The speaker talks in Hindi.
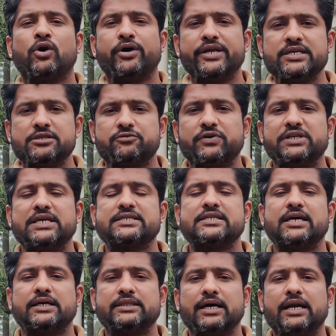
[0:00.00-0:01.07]
और इस वजह से
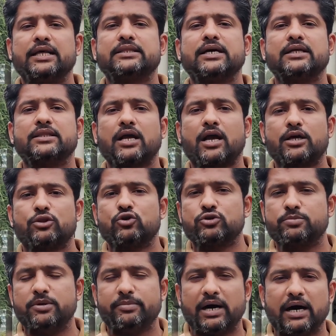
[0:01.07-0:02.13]
अदालत का तकदस
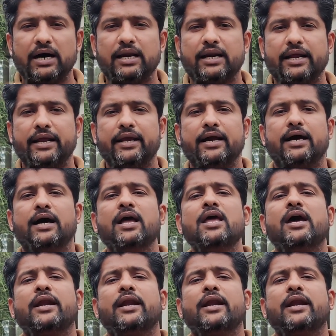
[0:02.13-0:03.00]
भी बहाल रहेगा